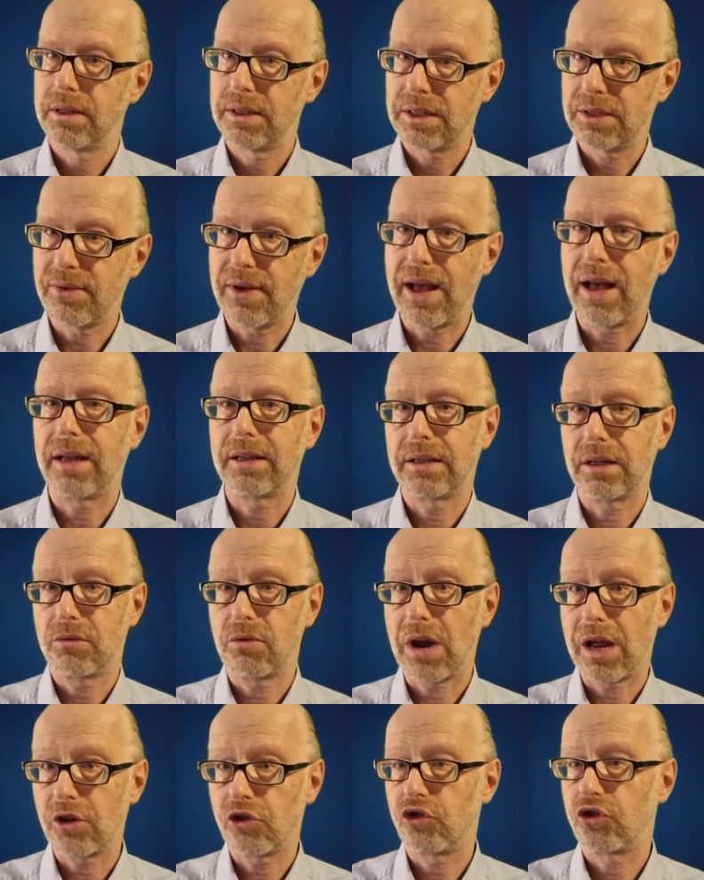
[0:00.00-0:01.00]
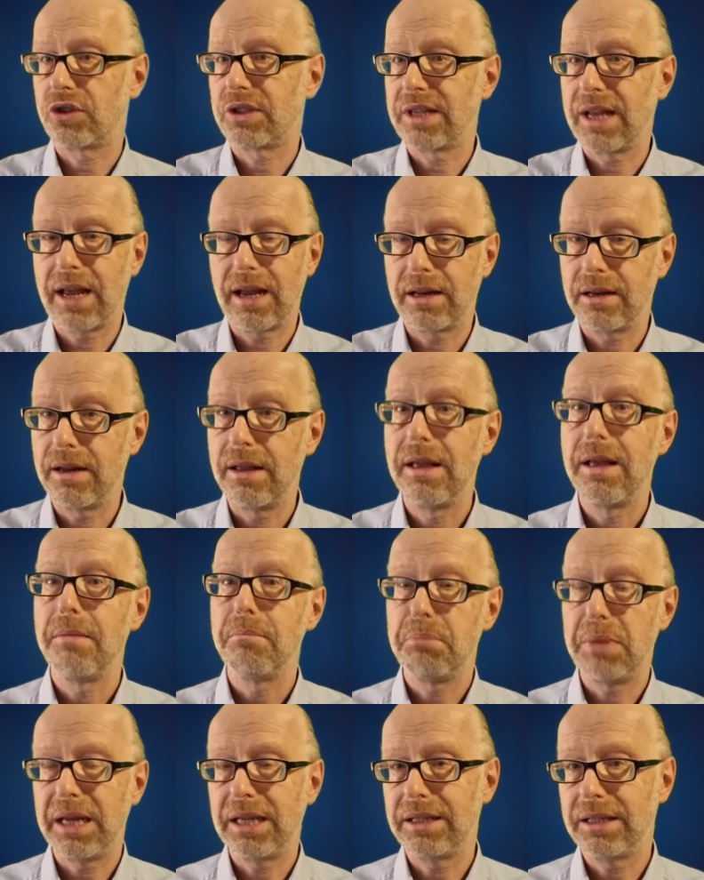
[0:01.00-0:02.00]
Zwar hatte Grush sein
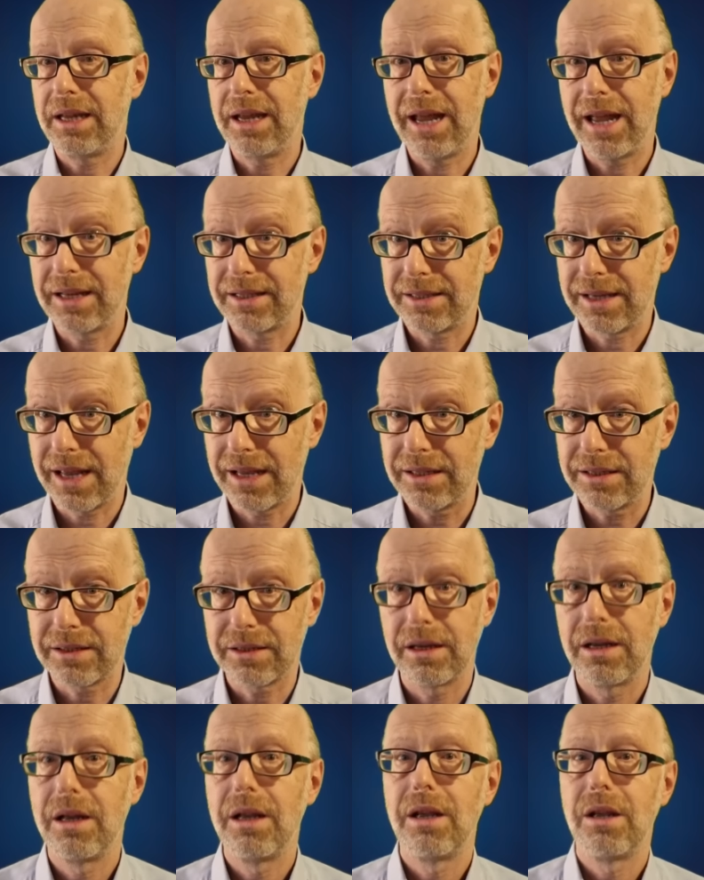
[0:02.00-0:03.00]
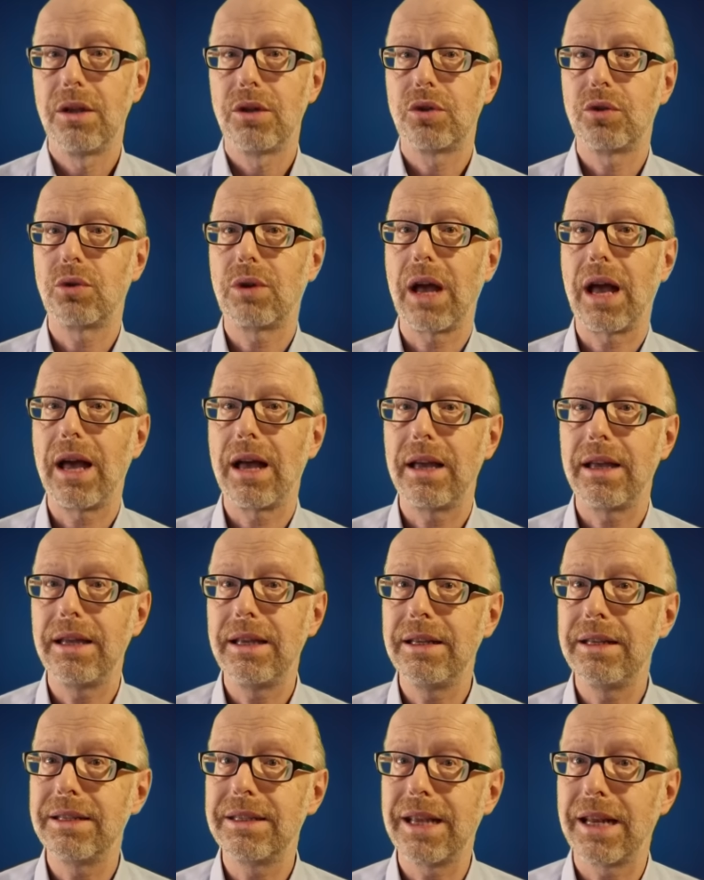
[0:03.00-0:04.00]
PTSS sogar
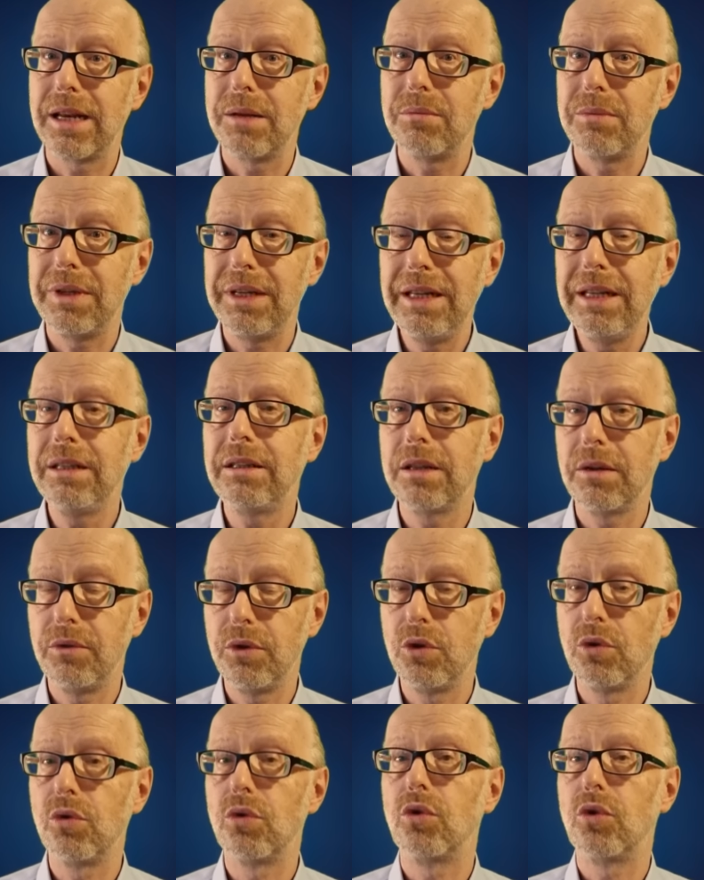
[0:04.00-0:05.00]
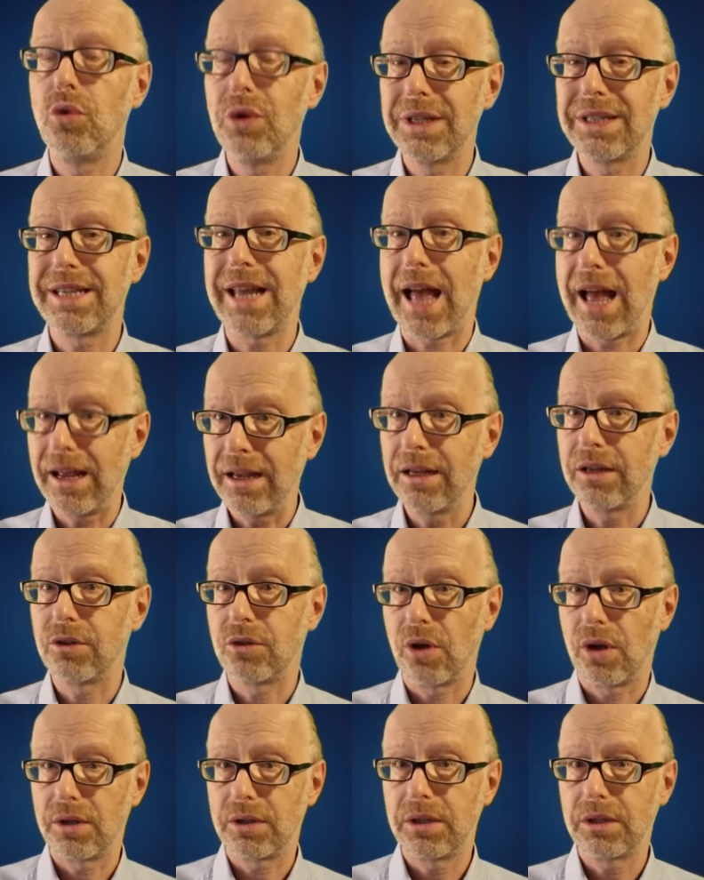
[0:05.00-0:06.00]
in seinem Interview kurz
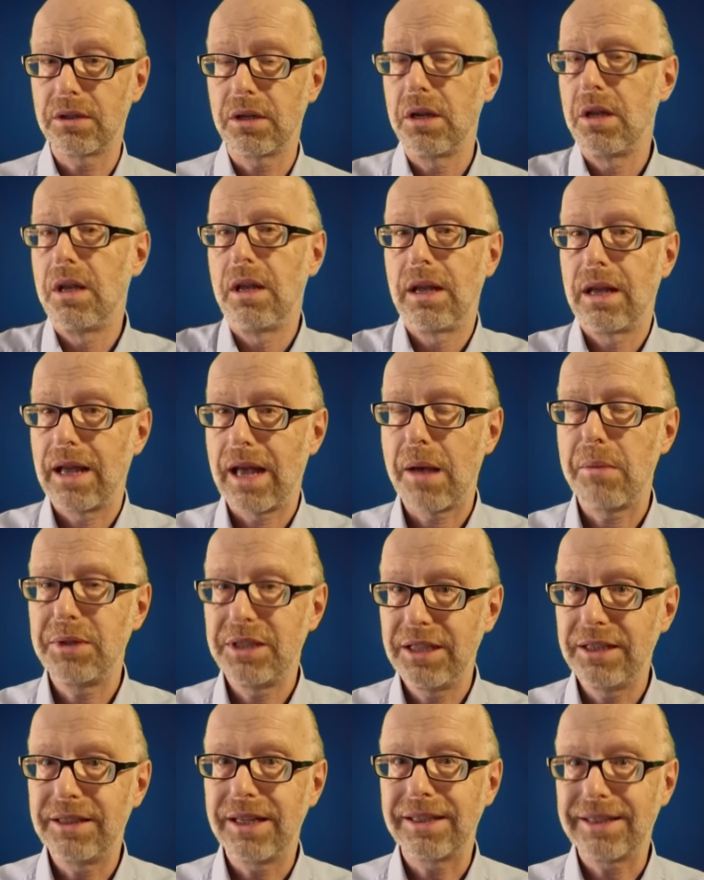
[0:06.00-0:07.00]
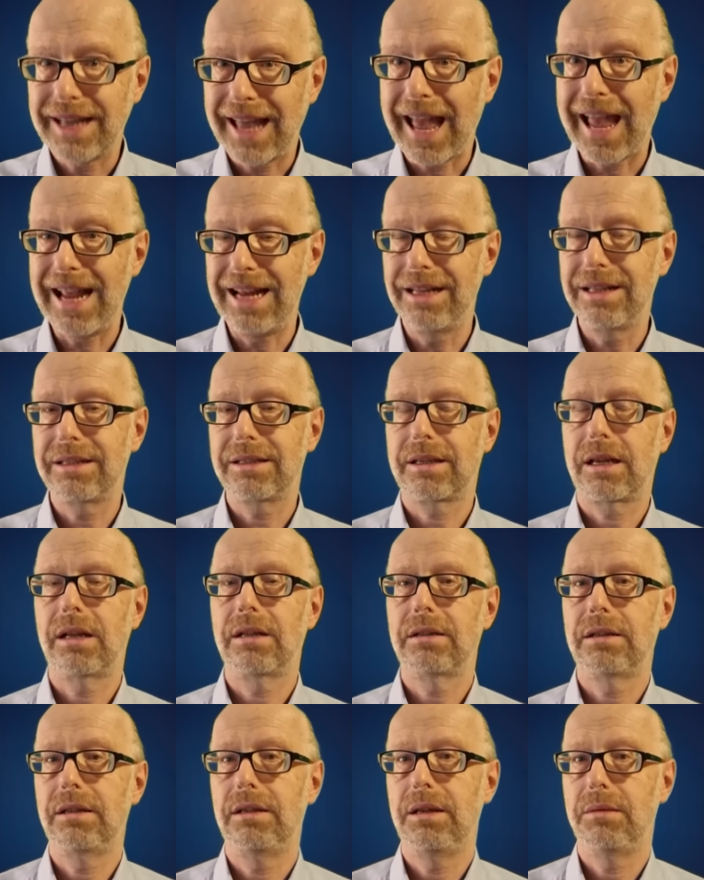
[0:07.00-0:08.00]
angedeutet, aber die Details
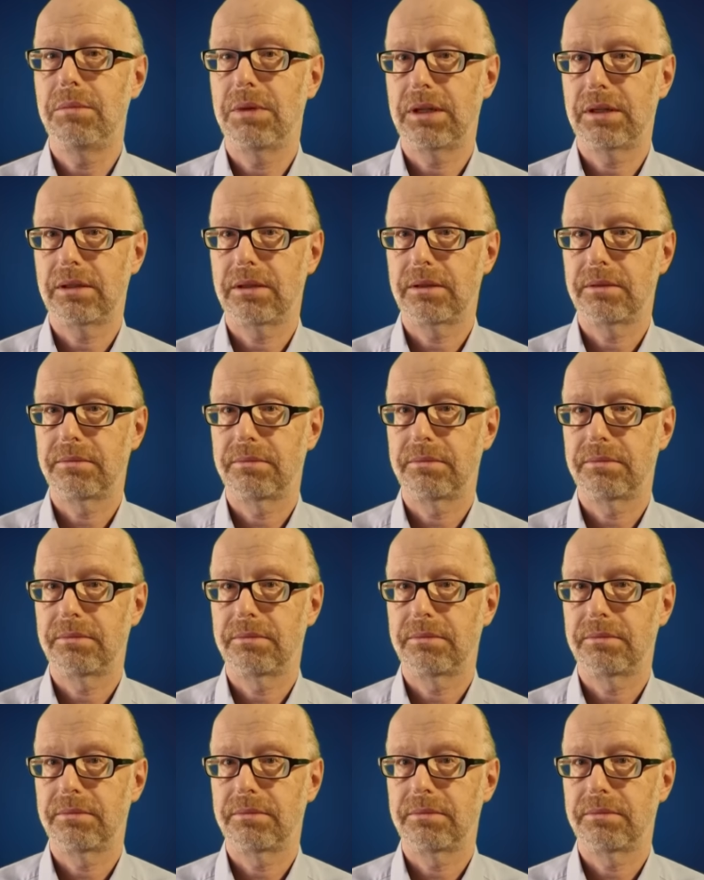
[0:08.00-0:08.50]
kannte niemand.